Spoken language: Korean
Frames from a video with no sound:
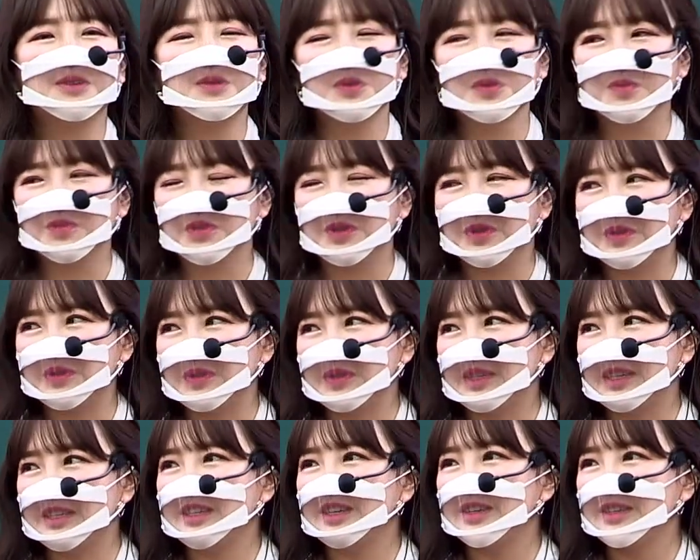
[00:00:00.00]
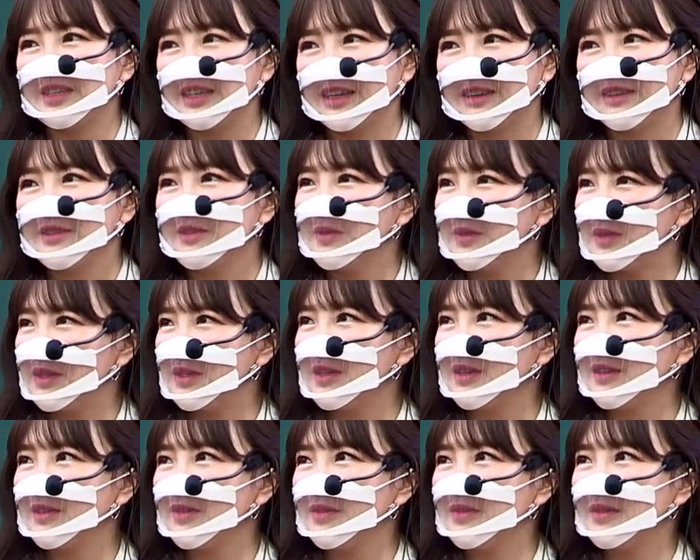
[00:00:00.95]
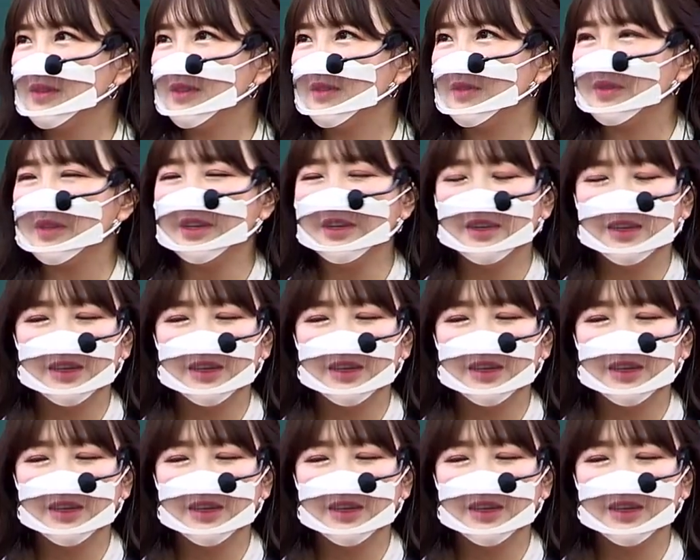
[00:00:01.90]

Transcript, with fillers: 이건 좀 무서웠어 재작, 작년? 재작년이었나?